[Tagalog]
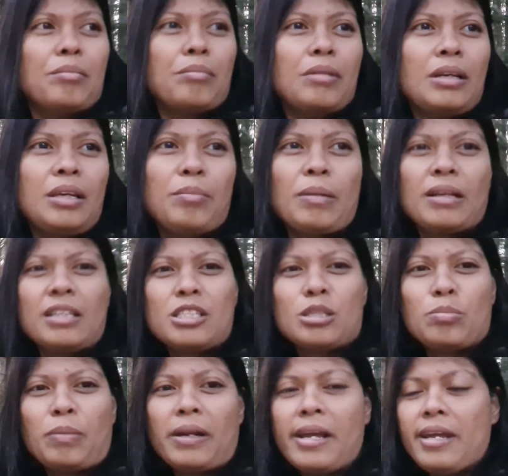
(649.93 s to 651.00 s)
ay pang
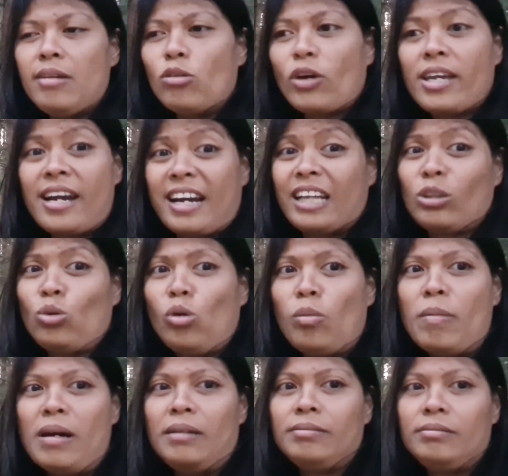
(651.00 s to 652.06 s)
spray o kaya
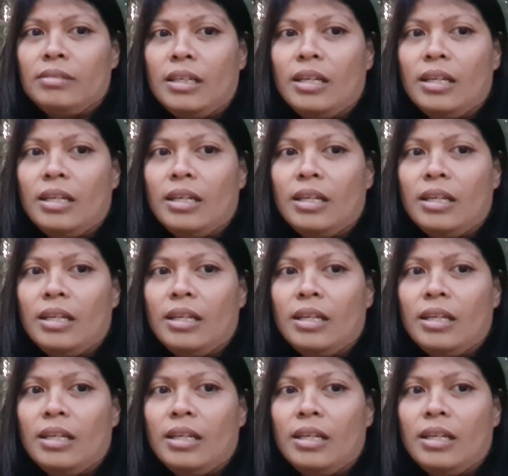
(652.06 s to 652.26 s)
katulba